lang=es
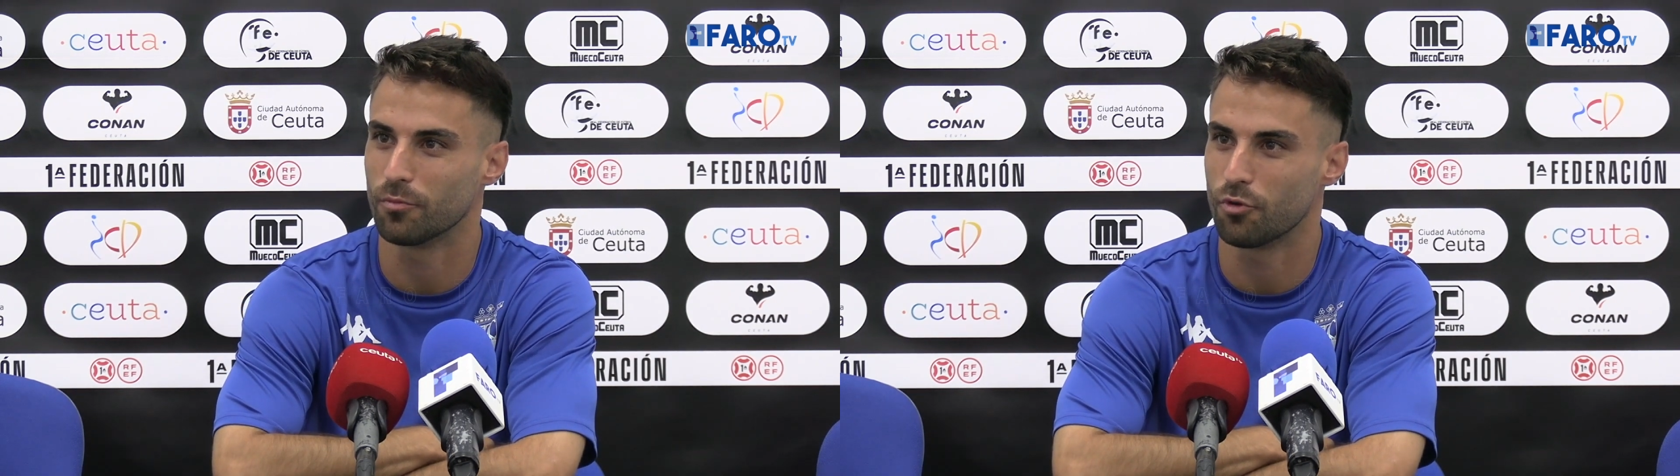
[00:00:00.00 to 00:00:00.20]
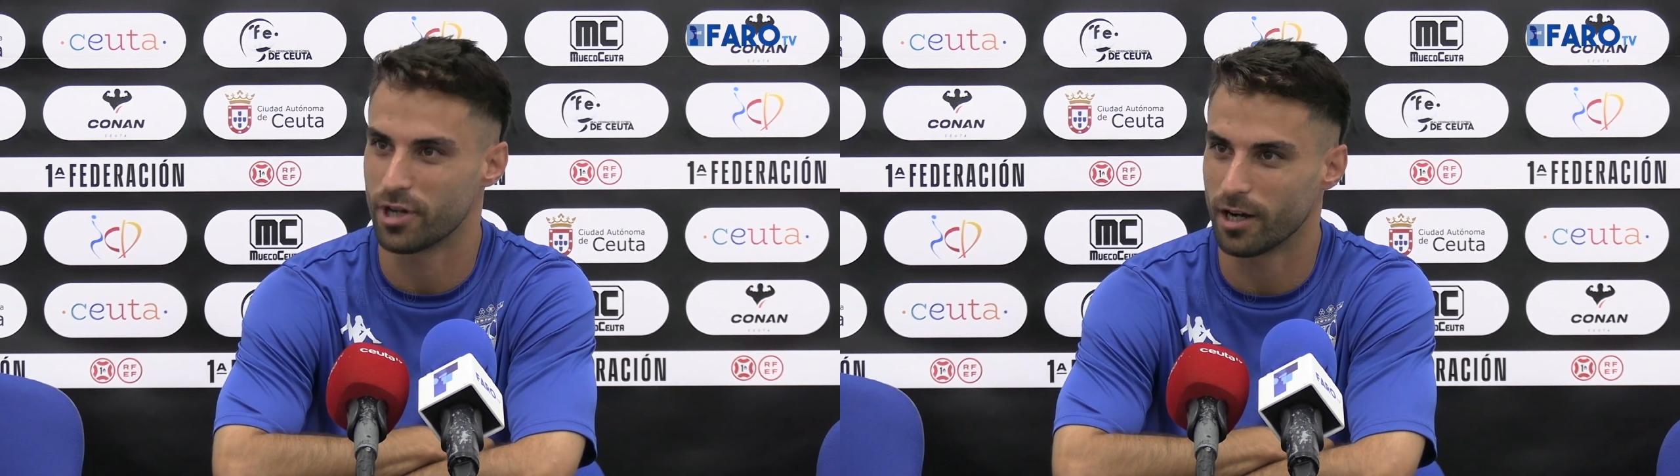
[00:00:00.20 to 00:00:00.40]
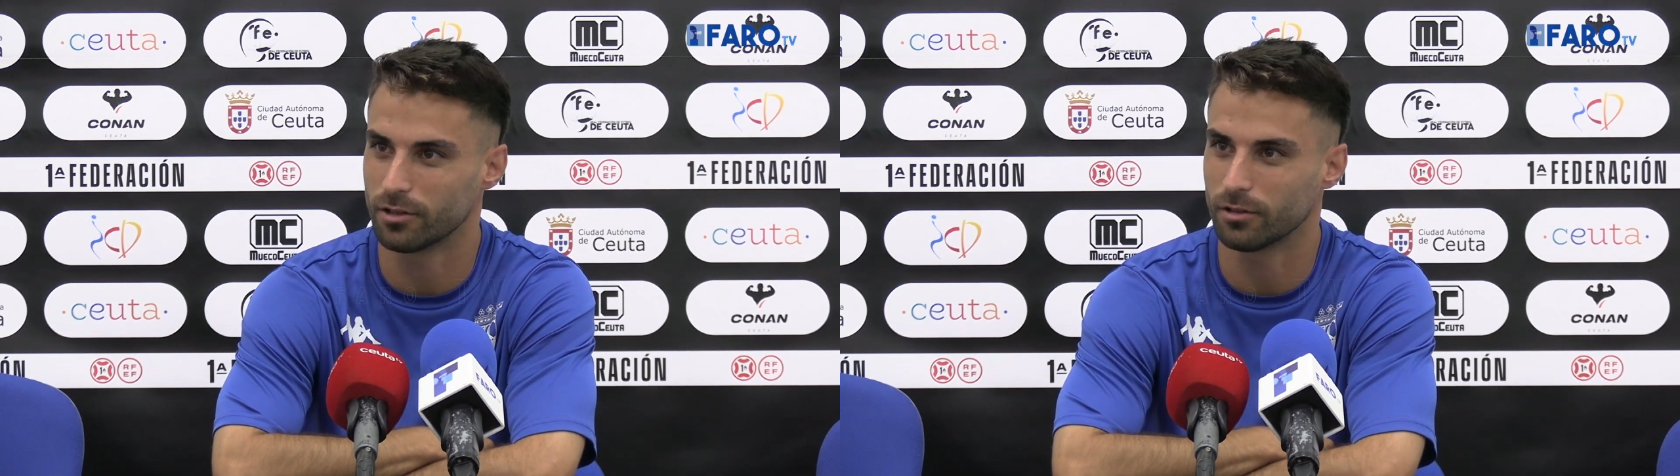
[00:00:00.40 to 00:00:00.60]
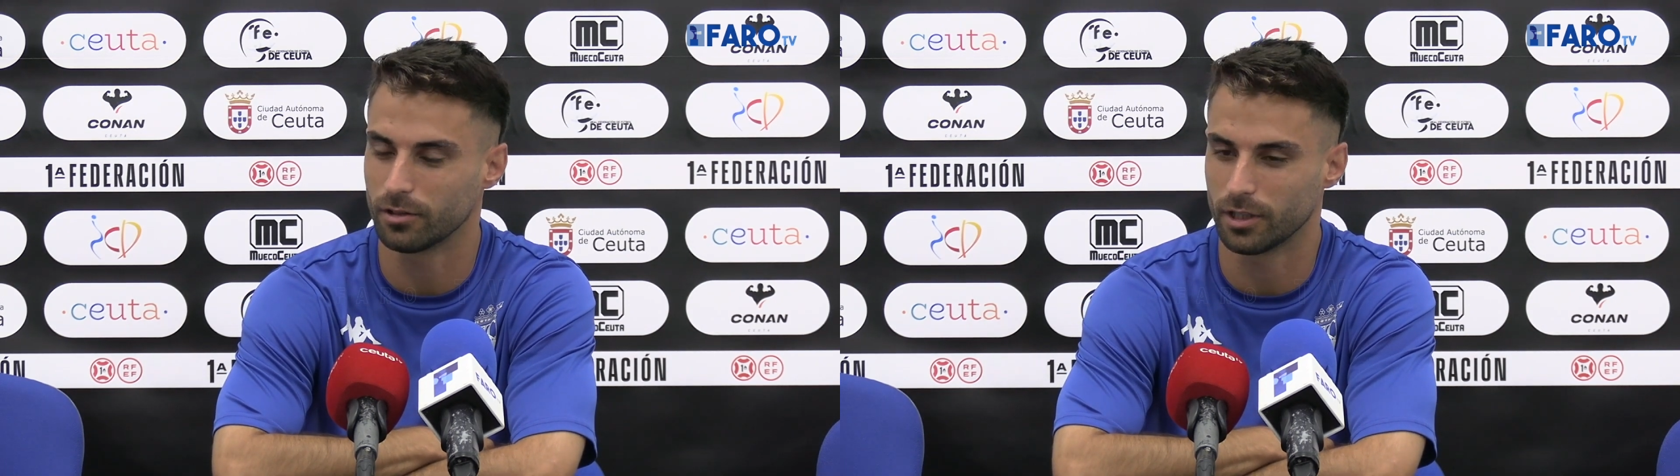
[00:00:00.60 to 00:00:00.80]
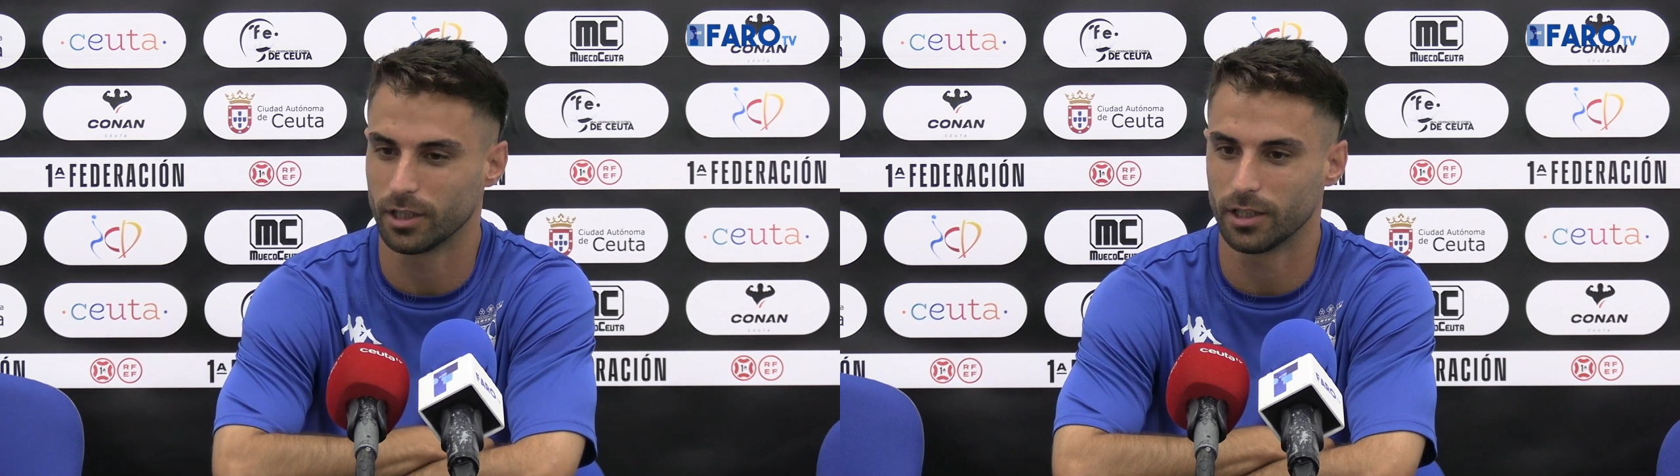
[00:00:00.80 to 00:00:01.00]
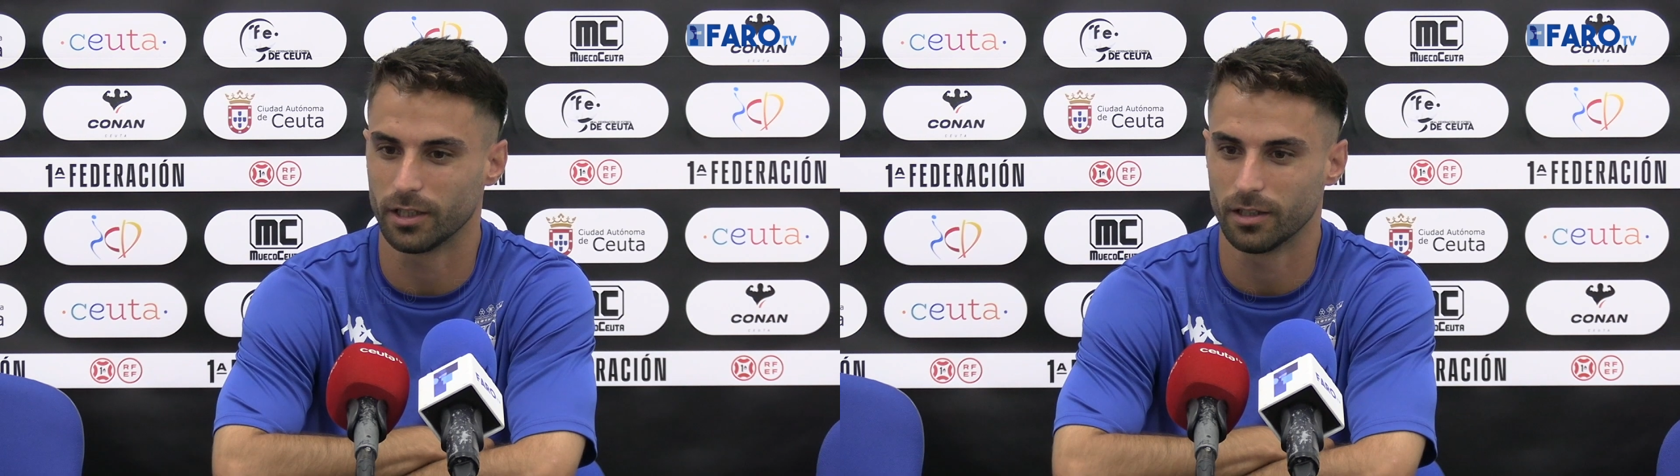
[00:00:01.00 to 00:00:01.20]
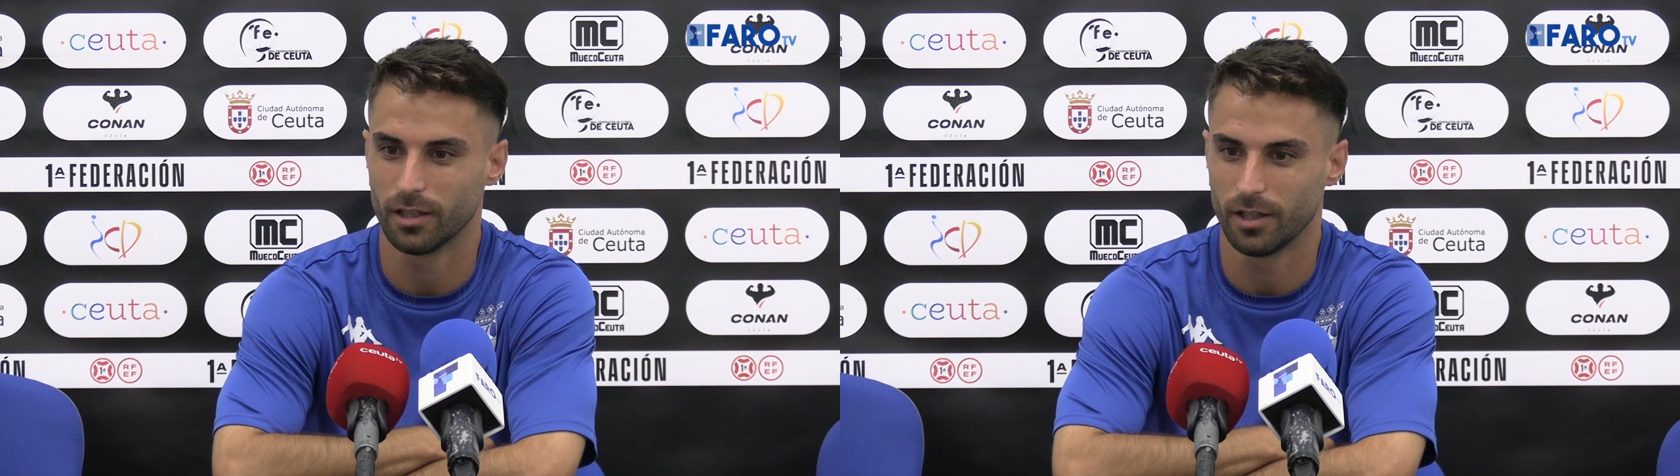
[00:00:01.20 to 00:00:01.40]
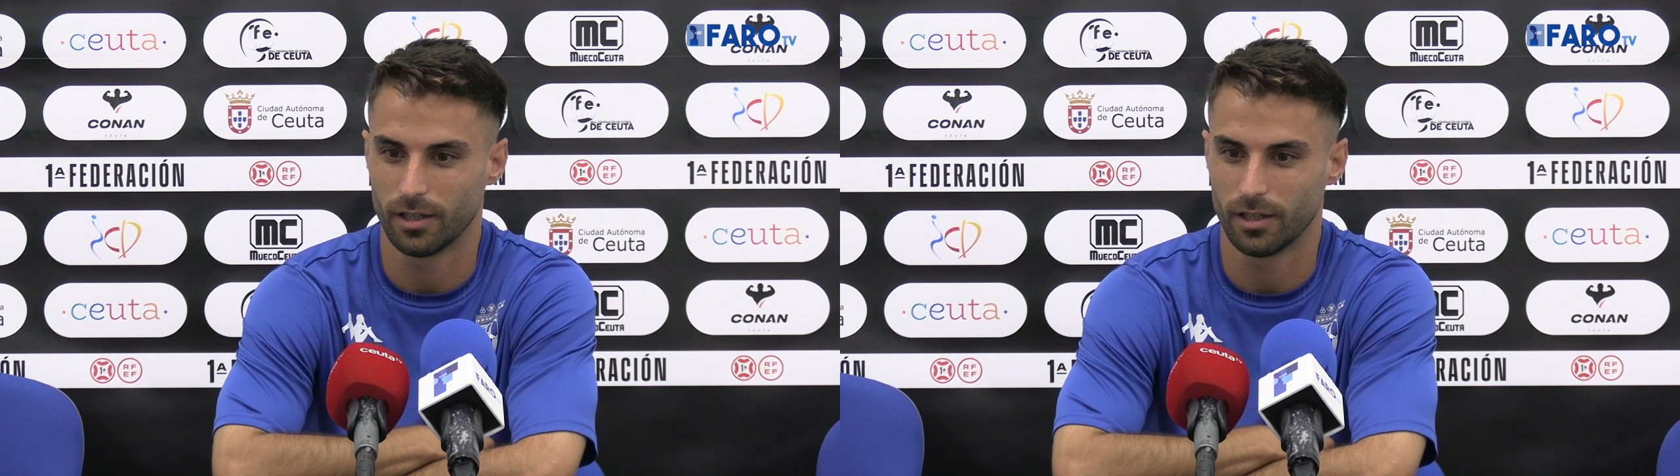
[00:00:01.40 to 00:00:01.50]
muy alto y,